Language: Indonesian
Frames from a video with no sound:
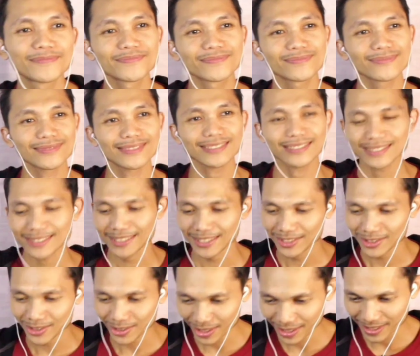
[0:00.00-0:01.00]
Oh,
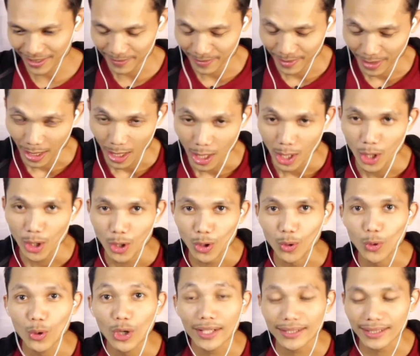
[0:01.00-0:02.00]
sorry
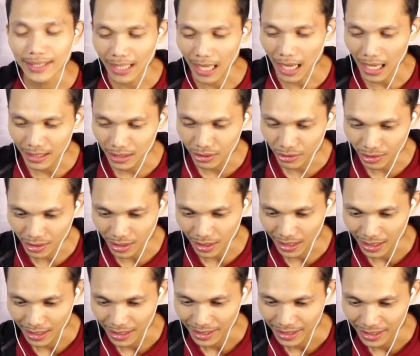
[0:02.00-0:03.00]
gue
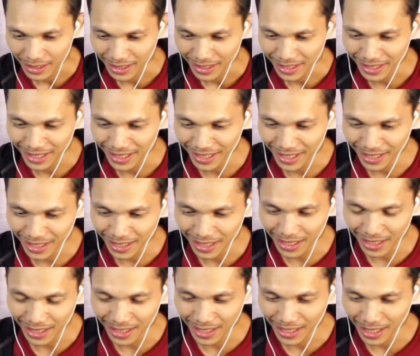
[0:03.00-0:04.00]
terhanyut ya
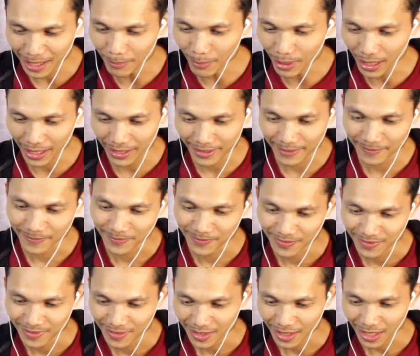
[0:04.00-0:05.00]
jadi
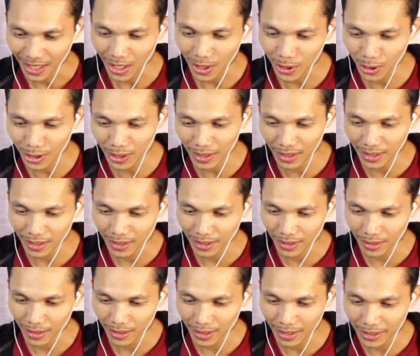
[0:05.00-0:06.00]
ngeblank kalau
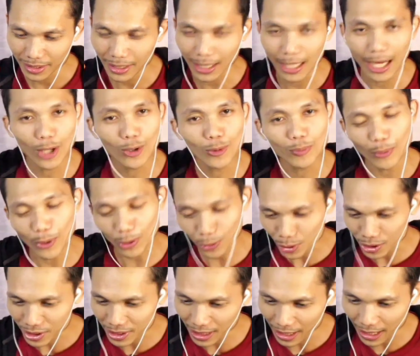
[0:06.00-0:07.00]

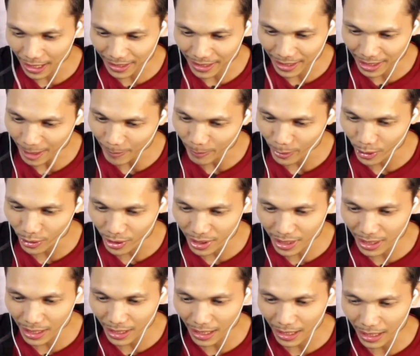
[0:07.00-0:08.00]
terlalu fokus ngeliatin ke
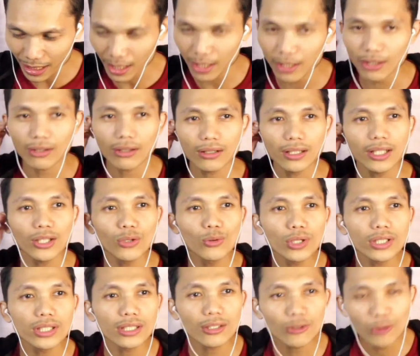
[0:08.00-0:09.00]
video jadi kayak
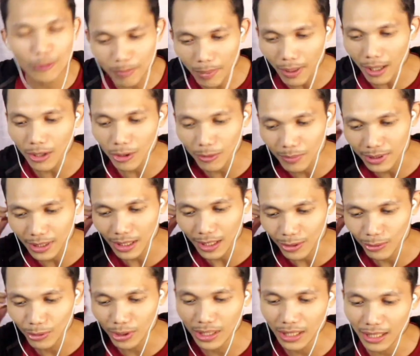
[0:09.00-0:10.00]
ini gue jadi lupa
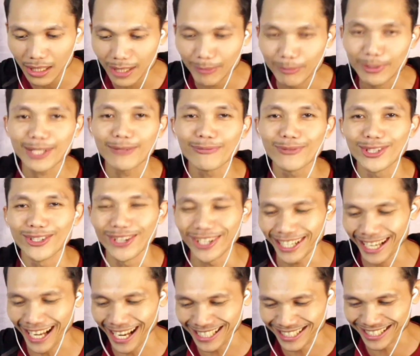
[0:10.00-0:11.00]
kalau misalkan gue ini lagi
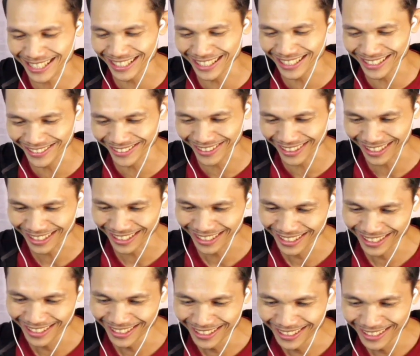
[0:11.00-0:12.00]
bikin video reaction gitu
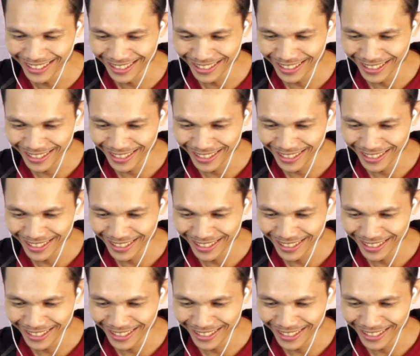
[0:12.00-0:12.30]
kan